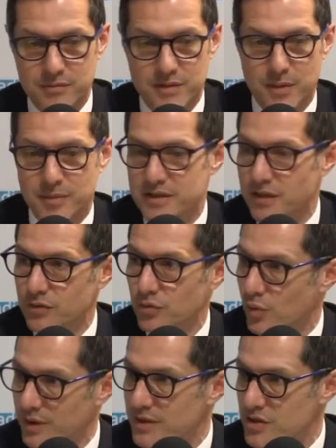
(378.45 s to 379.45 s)
qui a baissé de
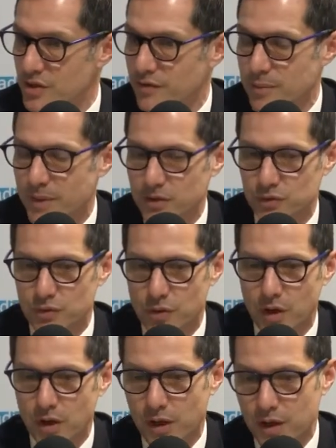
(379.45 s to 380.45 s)
3 TGV par
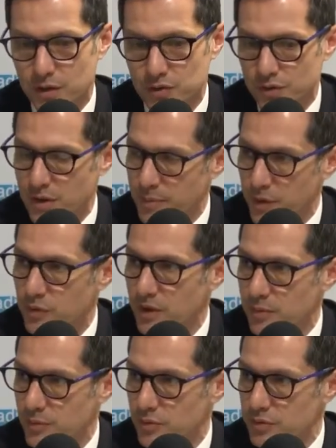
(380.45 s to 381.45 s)
jour. Je n'ai pas eu de
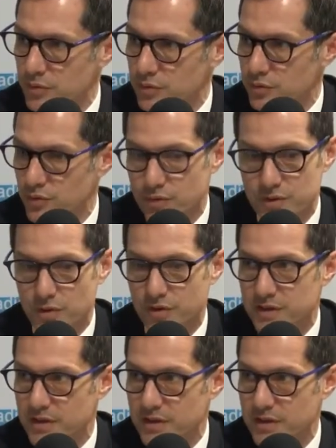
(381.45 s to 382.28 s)
réponse. Je suis sorti.